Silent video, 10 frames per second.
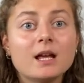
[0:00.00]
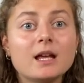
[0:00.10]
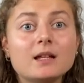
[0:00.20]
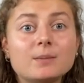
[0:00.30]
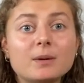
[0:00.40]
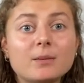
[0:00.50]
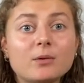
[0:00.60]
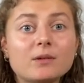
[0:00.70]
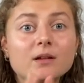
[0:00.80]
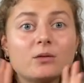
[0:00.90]

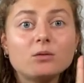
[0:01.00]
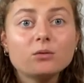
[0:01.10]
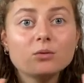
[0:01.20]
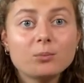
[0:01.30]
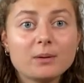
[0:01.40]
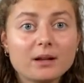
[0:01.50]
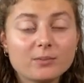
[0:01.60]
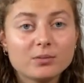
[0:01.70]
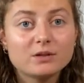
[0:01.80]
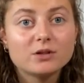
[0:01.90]
expérimenter tout plein de
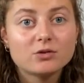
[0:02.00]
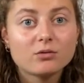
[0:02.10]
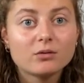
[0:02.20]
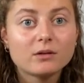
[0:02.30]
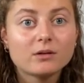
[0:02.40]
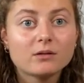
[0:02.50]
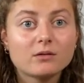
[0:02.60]
petites choses